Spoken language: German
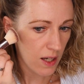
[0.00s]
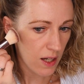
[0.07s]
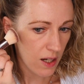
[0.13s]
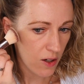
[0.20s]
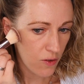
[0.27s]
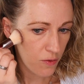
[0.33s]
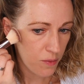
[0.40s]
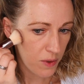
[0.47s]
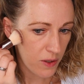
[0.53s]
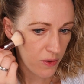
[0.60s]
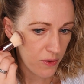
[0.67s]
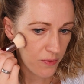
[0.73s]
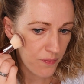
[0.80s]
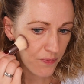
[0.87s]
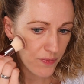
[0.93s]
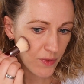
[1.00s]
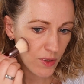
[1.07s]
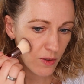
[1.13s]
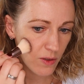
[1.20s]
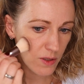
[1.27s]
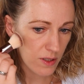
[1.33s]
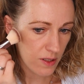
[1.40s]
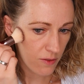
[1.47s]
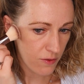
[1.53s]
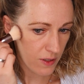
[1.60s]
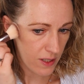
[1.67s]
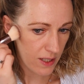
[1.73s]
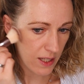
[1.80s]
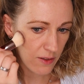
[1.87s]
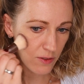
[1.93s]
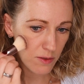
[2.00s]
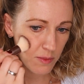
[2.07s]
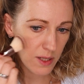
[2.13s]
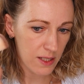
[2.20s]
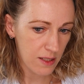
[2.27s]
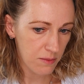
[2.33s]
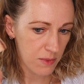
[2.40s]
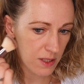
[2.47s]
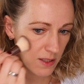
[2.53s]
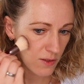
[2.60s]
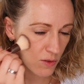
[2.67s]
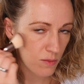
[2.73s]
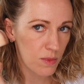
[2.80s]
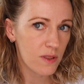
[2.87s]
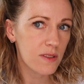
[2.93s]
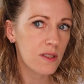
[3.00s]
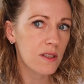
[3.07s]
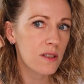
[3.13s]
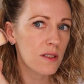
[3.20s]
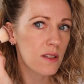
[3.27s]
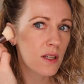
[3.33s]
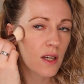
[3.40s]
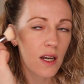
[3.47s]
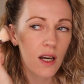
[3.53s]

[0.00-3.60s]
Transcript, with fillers: aufbauen und dann fange ich einfach mal an, mir den so ein bisschen